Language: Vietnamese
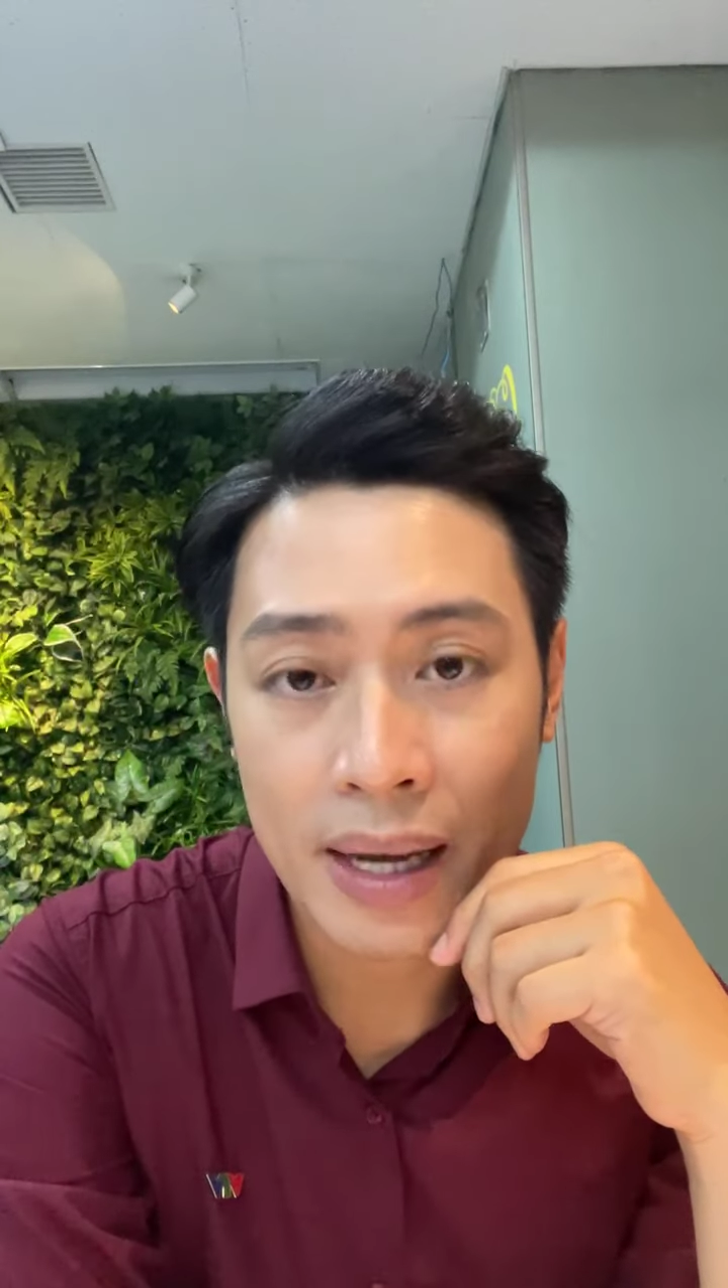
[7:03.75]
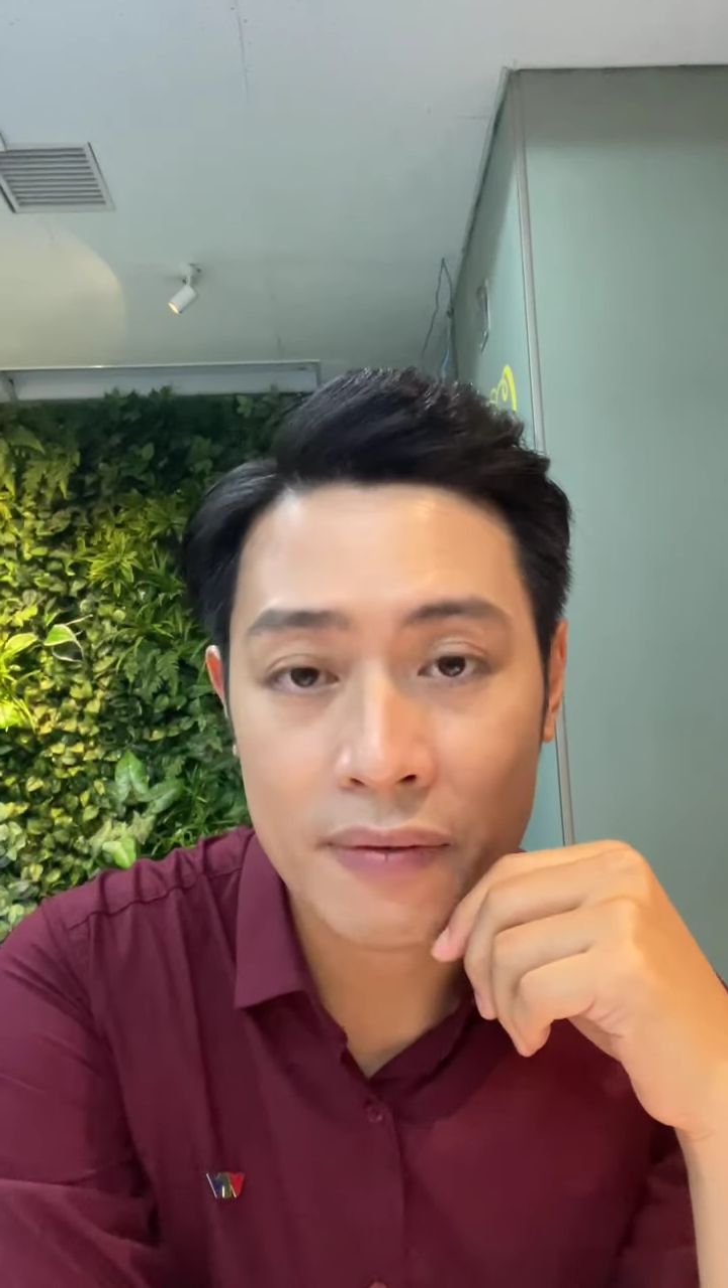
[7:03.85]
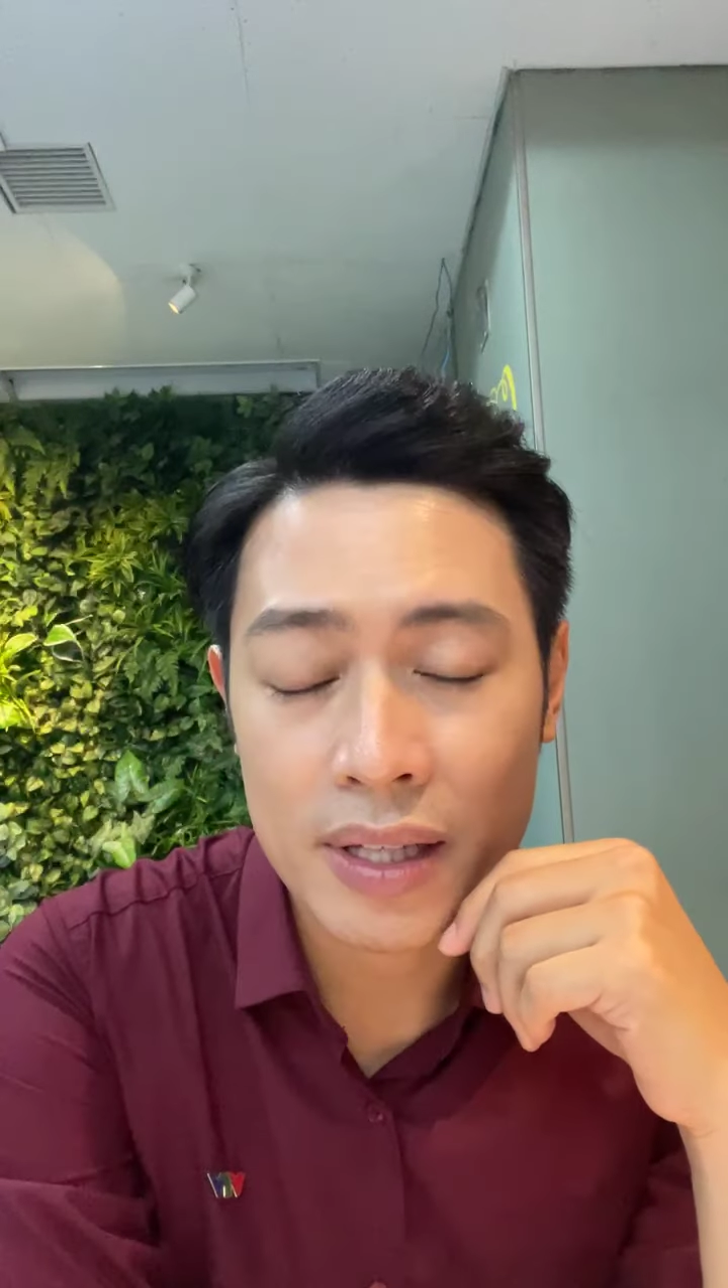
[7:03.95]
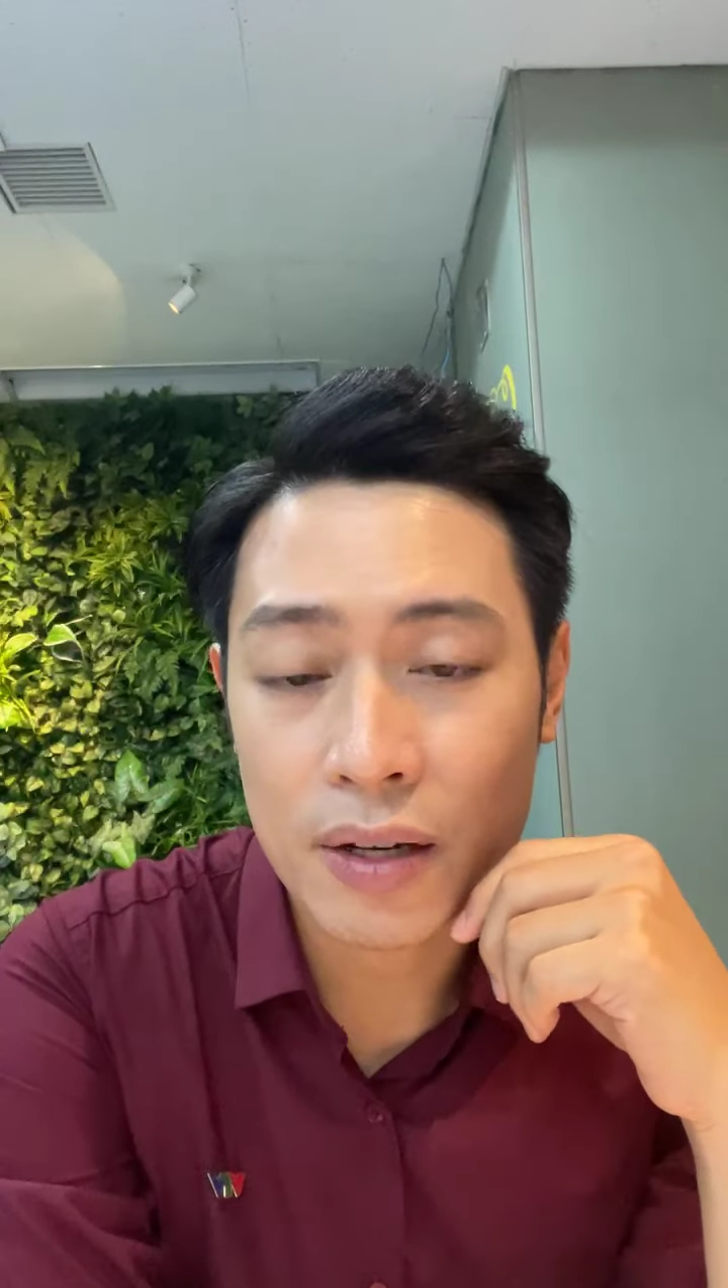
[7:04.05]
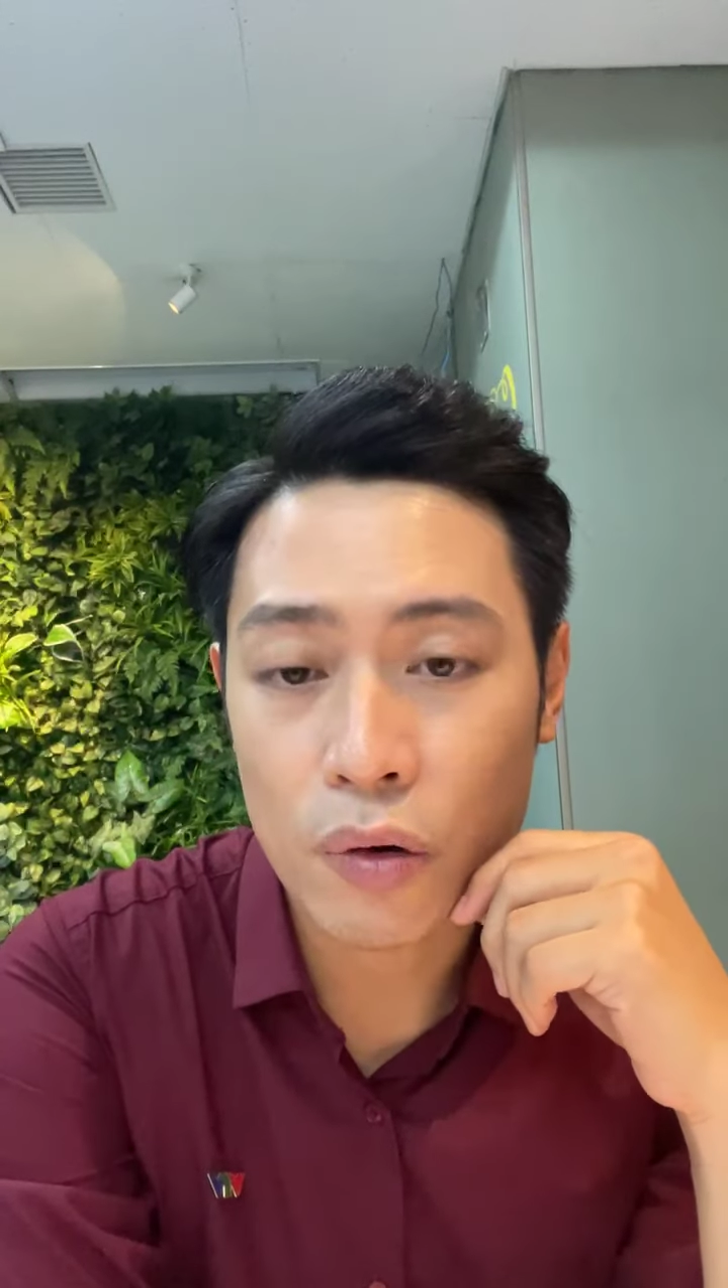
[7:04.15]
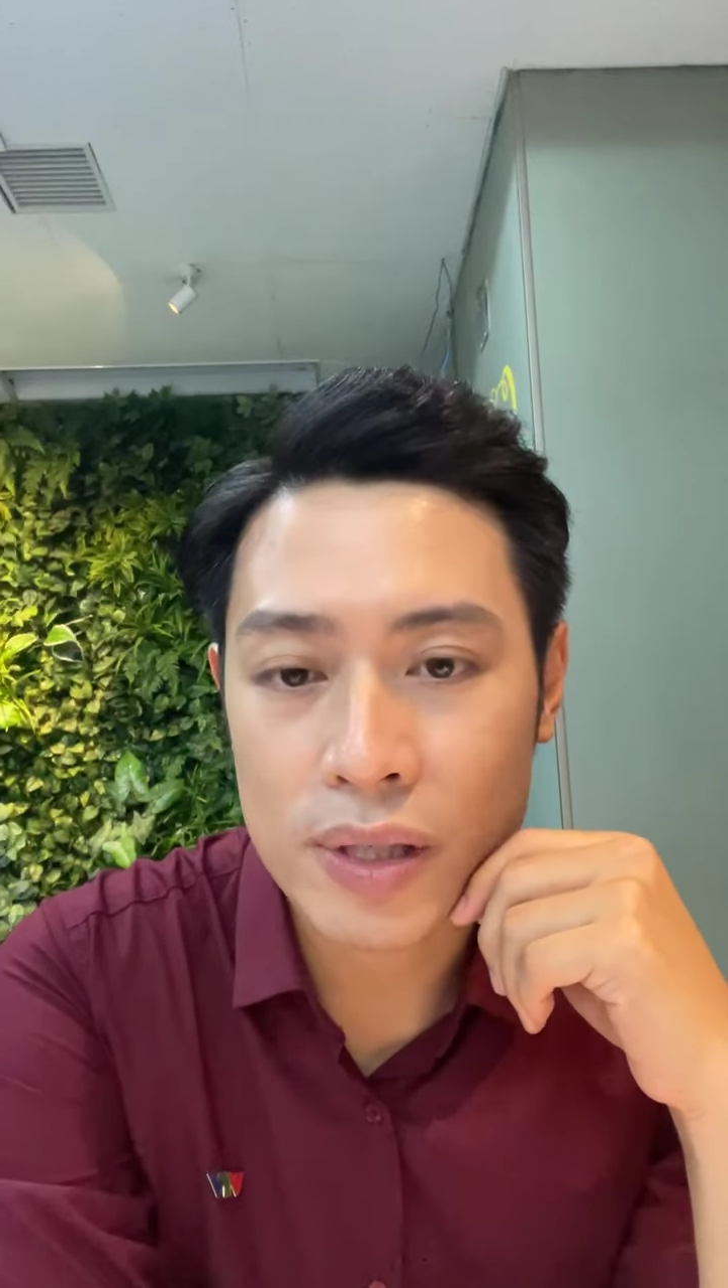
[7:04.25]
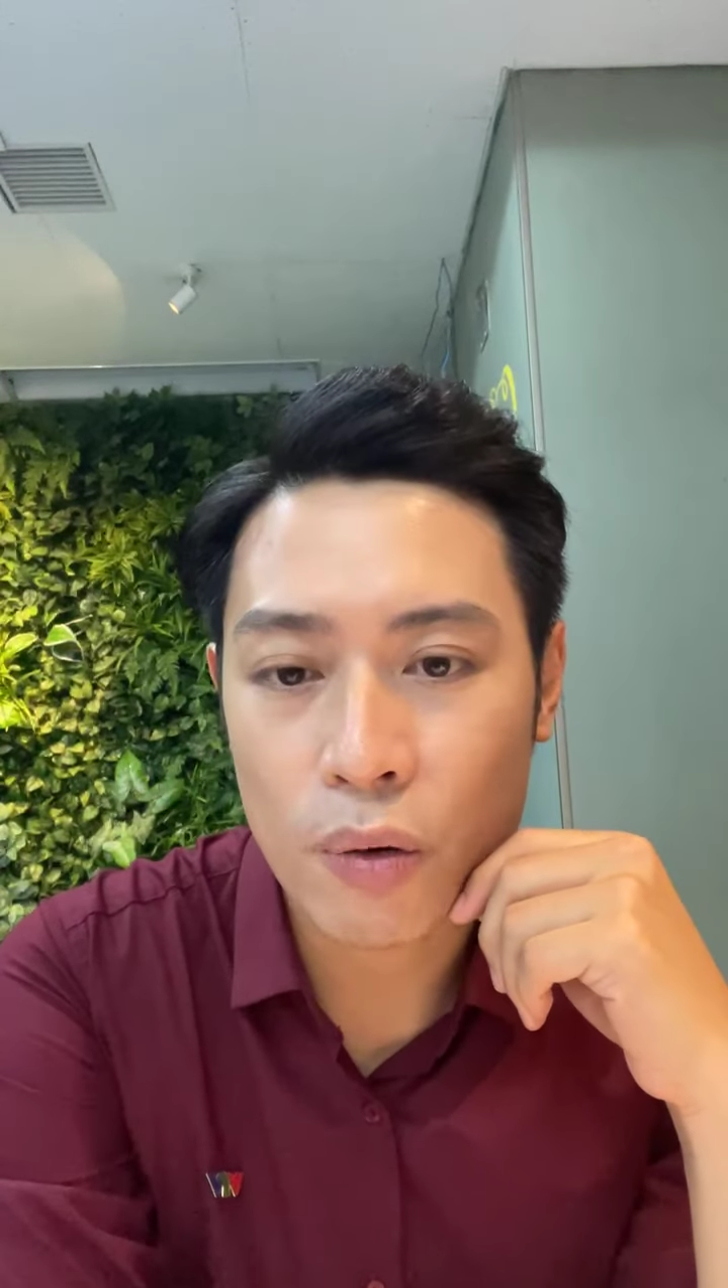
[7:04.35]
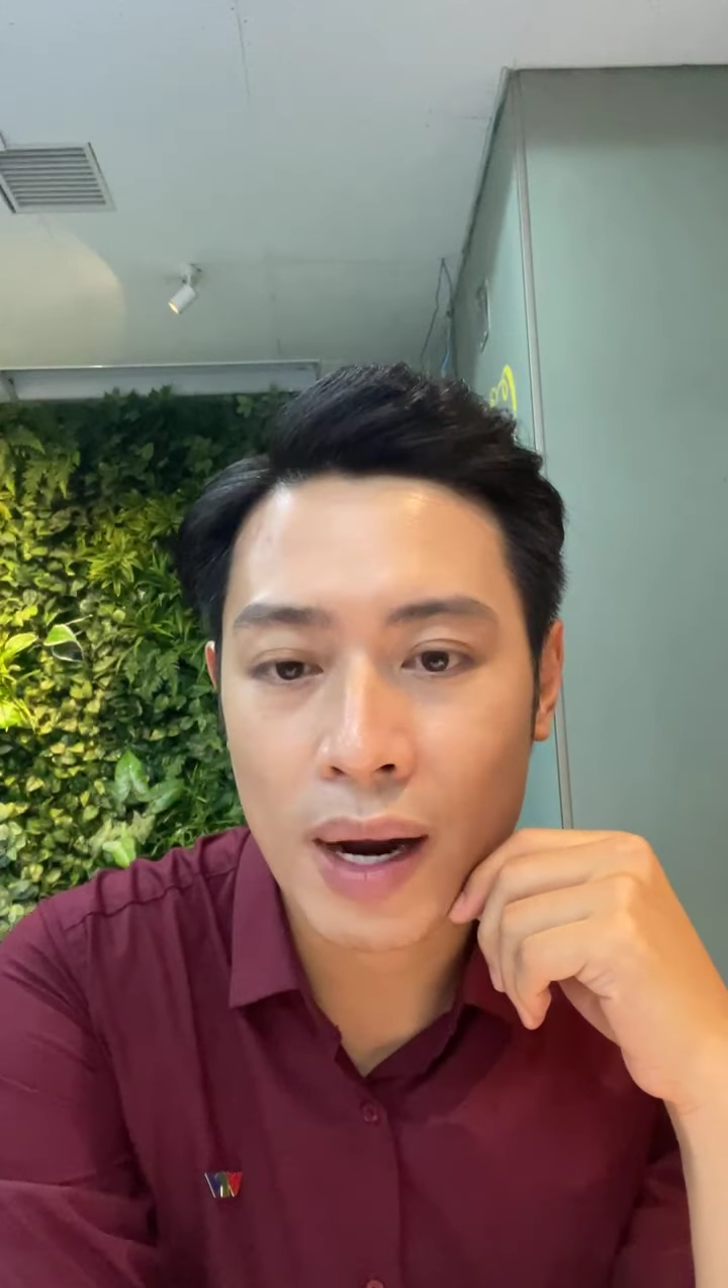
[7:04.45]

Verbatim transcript: mẻ với nhiệt độ chỉ